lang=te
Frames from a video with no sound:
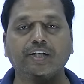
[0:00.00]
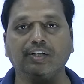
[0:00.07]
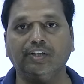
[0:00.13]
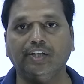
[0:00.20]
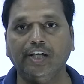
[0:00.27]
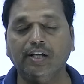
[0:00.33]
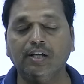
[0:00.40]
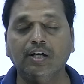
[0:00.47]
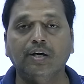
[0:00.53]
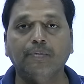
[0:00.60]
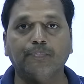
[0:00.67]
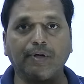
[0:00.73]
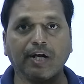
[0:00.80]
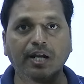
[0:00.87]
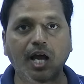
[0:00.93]
జరిగింది
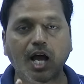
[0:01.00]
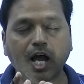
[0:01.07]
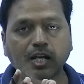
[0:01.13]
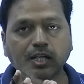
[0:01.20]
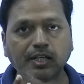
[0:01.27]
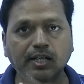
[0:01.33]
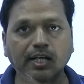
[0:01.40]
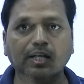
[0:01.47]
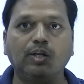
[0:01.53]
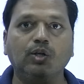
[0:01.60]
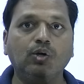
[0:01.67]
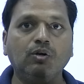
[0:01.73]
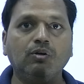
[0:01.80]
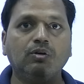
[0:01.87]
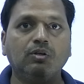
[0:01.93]

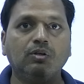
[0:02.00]
ప్రణాళికలలో